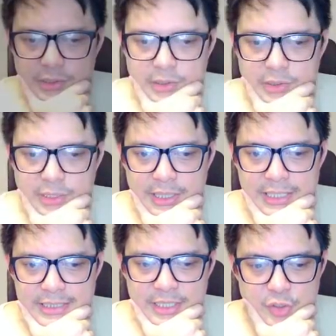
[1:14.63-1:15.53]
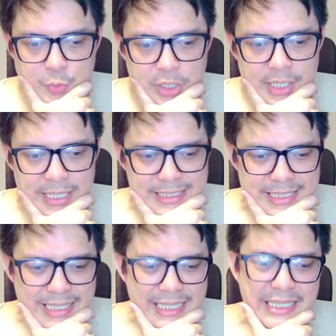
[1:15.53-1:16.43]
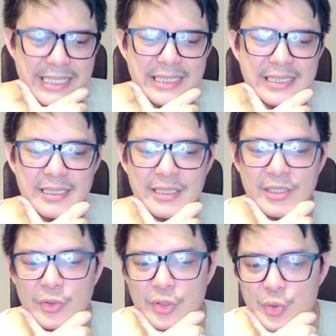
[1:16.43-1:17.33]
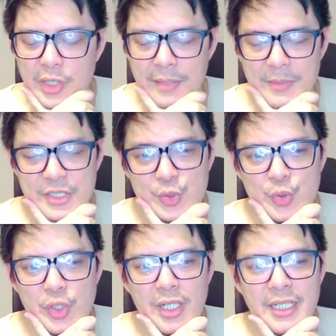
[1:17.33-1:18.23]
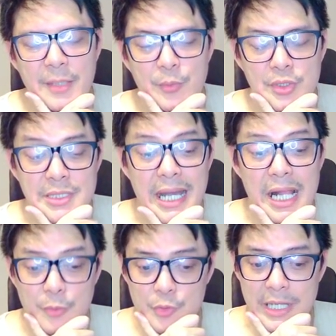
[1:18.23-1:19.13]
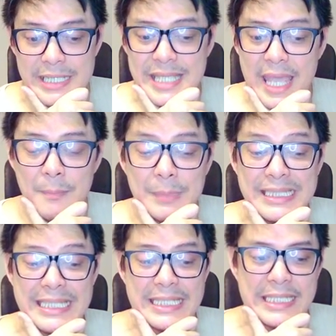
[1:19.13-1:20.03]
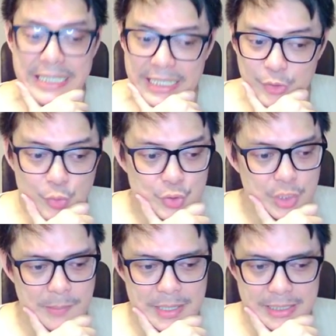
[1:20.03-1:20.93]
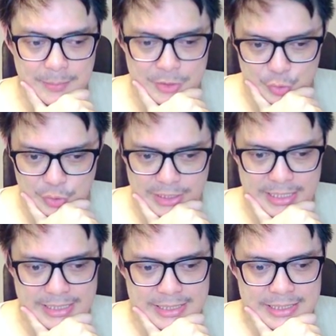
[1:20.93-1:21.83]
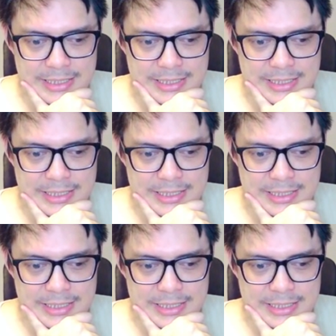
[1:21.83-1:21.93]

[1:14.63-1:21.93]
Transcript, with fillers: Oke okay guys, ini gue udah buka guys ya. Ini gue suka sama judul dia punya album guys, Empathy. Itu gue suka banget sama judulnya guys.